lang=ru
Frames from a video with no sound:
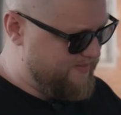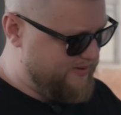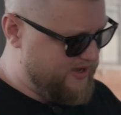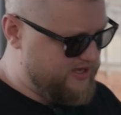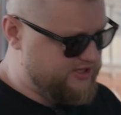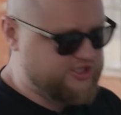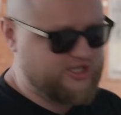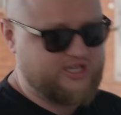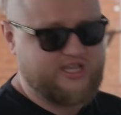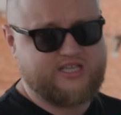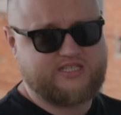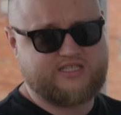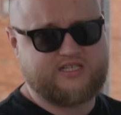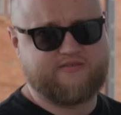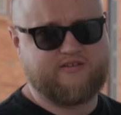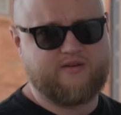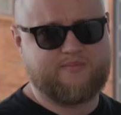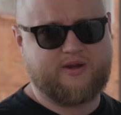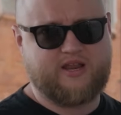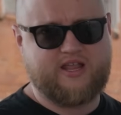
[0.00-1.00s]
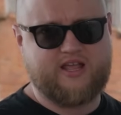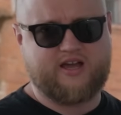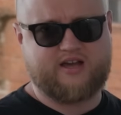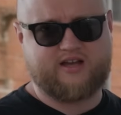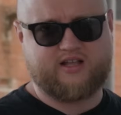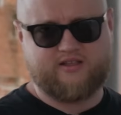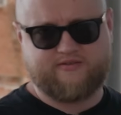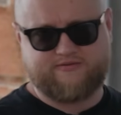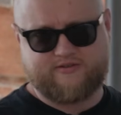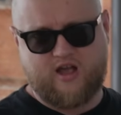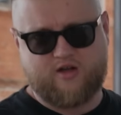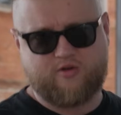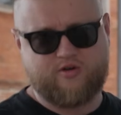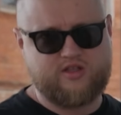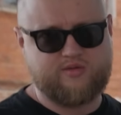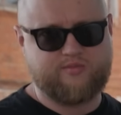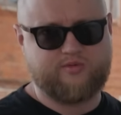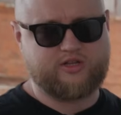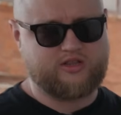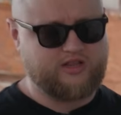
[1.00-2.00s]
Опять же, если вы приехали в
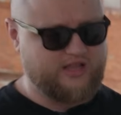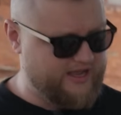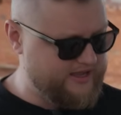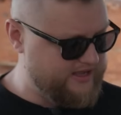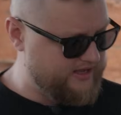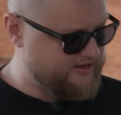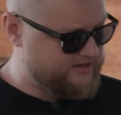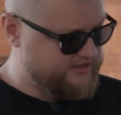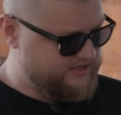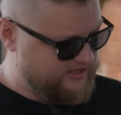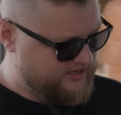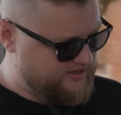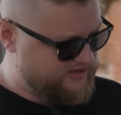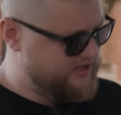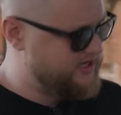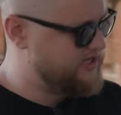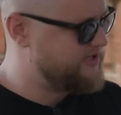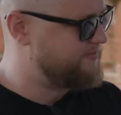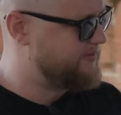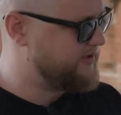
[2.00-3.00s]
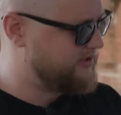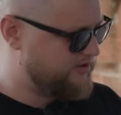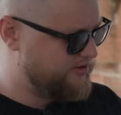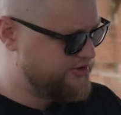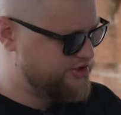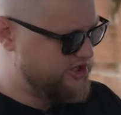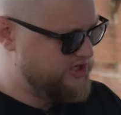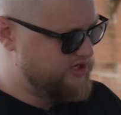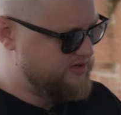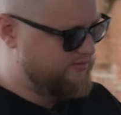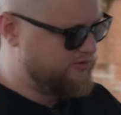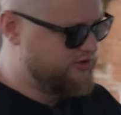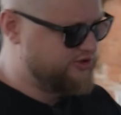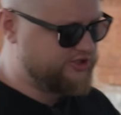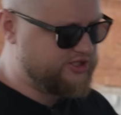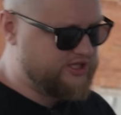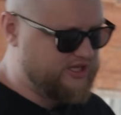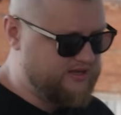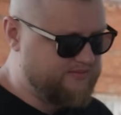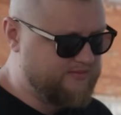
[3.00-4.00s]
какой-нибудь лагерь, где есть подключение,
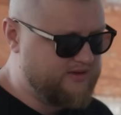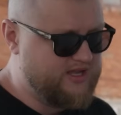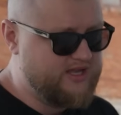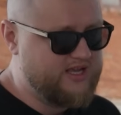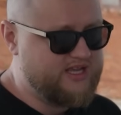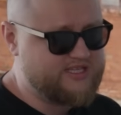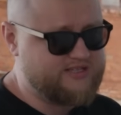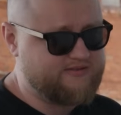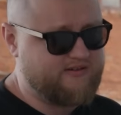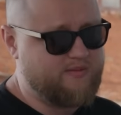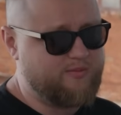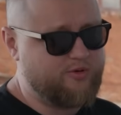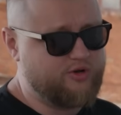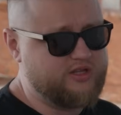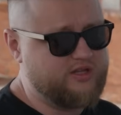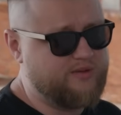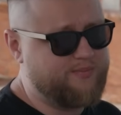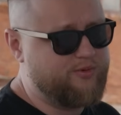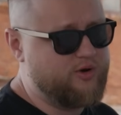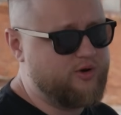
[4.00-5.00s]
можете им свободно